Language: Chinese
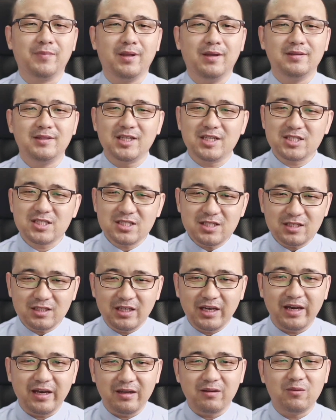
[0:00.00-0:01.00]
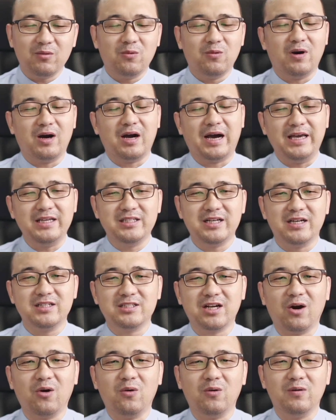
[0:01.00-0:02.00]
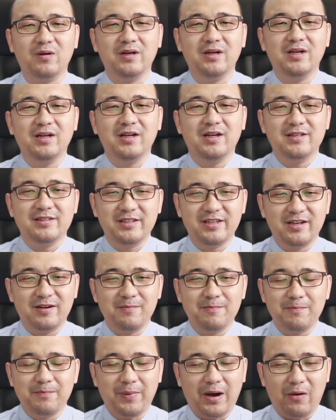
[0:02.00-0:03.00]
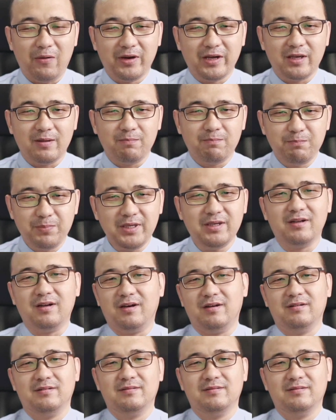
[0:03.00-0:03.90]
第四天，我还想招，敌人把我给毙了。